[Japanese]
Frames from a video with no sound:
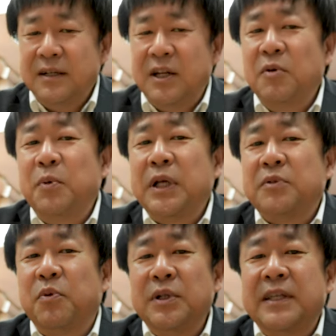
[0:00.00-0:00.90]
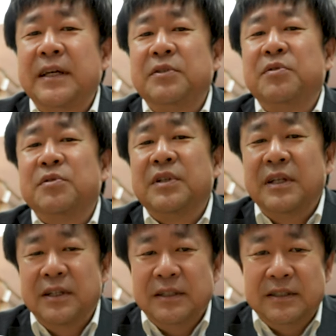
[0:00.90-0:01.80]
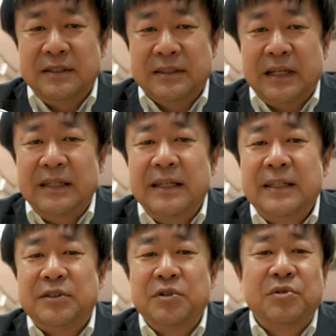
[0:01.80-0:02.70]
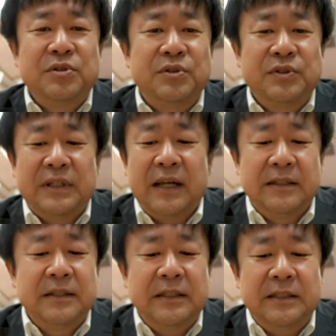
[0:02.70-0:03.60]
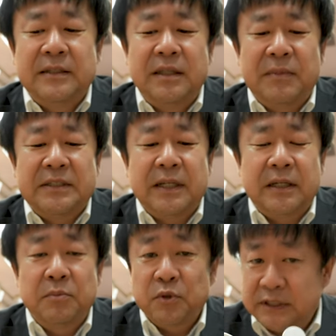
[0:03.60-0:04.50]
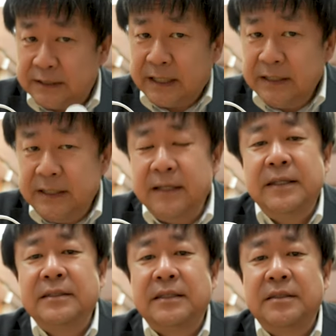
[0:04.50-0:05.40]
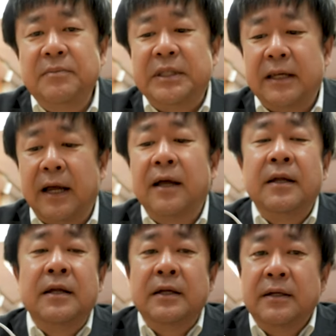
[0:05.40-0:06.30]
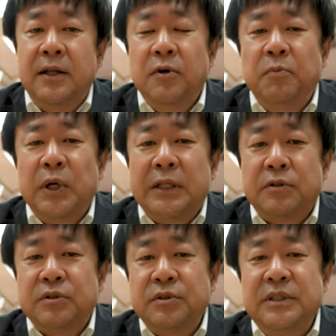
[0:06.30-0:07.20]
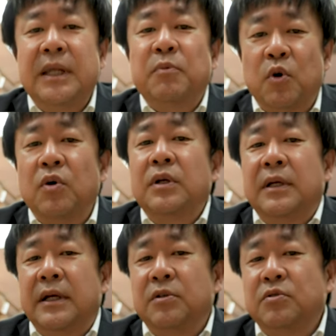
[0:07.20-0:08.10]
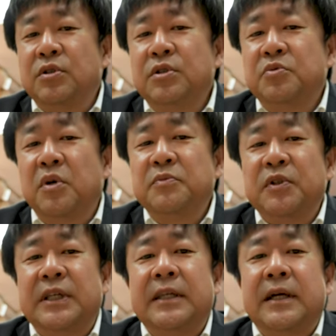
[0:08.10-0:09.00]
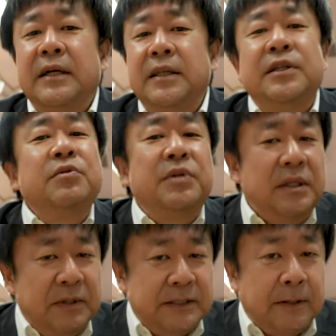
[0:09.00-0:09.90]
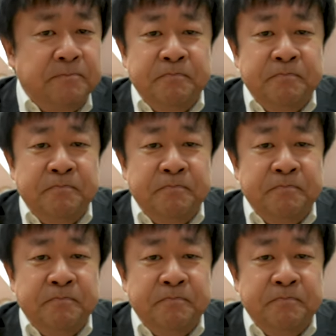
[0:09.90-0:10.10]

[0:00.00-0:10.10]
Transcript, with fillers: レオンポケット4でないと使えないですよというふうな案内になってましたけども実際に連携させてみたらレオンポケット3でもあのクールウォームの切り替えができるようになりました